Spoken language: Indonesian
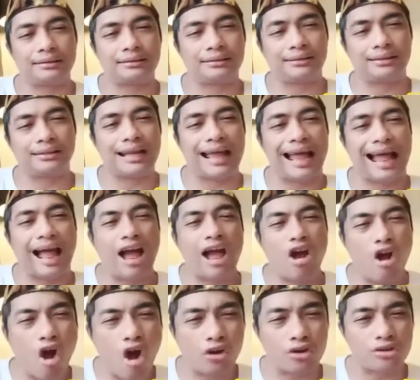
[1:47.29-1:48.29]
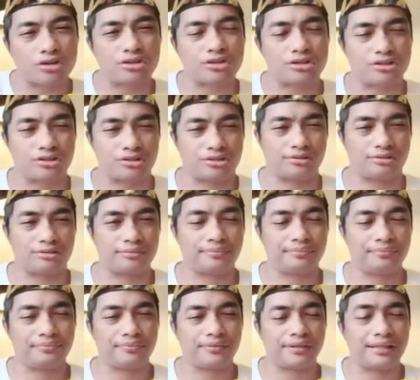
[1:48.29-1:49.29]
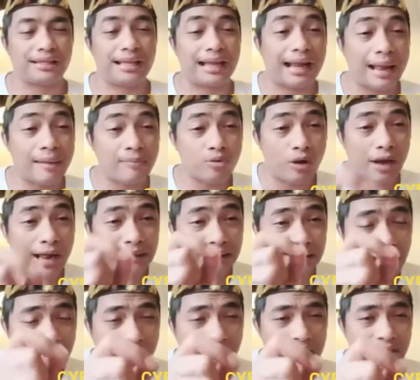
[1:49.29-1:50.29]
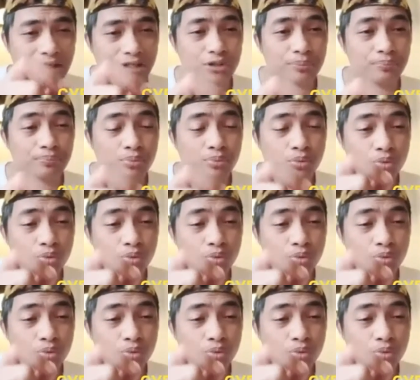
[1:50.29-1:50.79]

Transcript: tidak hoax. Yang kamu katakan 10